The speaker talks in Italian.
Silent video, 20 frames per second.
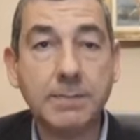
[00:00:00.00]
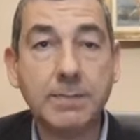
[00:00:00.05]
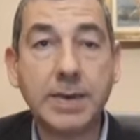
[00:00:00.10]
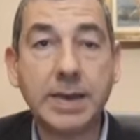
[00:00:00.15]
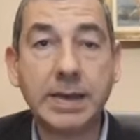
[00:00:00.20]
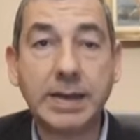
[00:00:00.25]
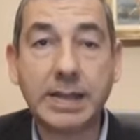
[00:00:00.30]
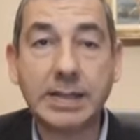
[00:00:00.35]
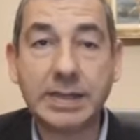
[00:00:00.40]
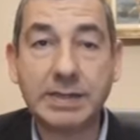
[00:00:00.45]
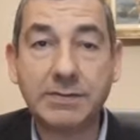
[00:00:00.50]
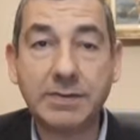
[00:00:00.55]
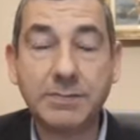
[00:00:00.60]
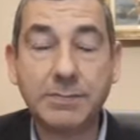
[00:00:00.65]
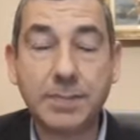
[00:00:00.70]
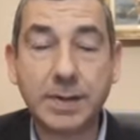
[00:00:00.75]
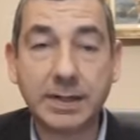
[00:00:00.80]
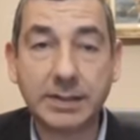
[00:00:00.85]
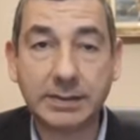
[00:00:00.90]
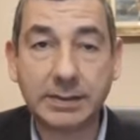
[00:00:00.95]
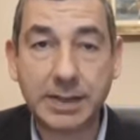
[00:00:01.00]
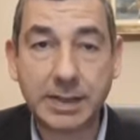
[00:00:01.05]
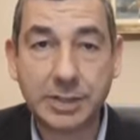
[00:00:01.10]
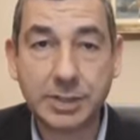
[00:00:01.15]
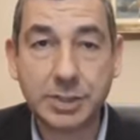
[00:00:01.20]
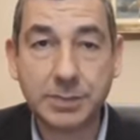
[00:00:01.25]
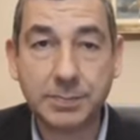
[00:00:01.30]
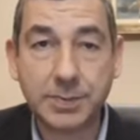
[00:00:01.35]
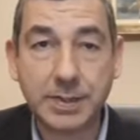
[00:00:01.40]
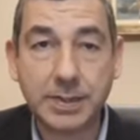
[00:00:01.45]
per rendervi
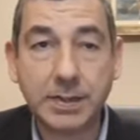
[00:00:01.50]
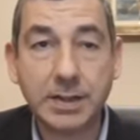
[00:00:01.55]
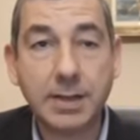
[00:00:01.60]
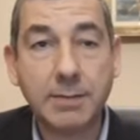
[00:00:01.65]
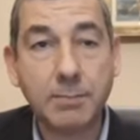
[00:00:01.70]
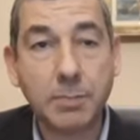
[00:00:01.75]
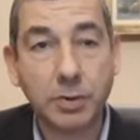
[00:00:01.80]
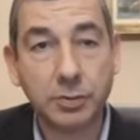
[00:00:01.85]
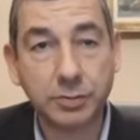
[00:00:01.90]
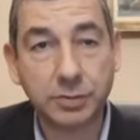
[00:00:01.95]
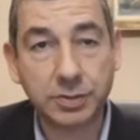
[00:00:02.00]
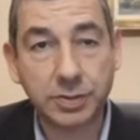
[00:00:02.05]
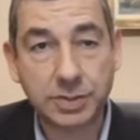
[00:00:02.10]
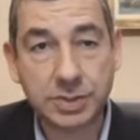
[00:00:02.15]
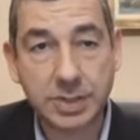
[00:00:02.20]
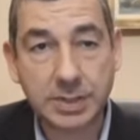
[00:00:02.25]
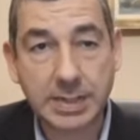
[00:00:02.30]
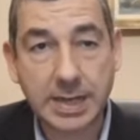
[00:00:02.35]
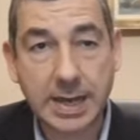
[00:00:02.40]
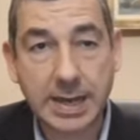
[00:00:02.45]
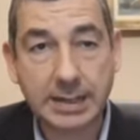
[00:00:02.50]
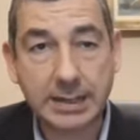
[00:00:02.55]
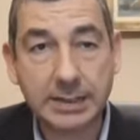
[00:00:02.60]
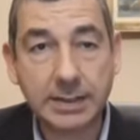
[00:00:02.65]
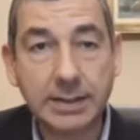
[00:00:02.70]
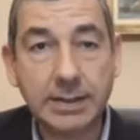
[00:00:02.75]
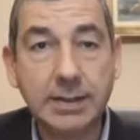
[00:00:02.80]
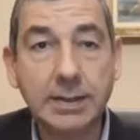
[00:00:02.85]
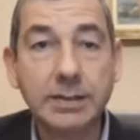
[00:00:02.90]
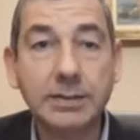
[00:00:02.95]
partecipi in modo
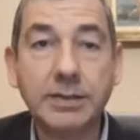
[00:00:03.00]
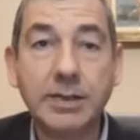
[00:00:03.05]
digitale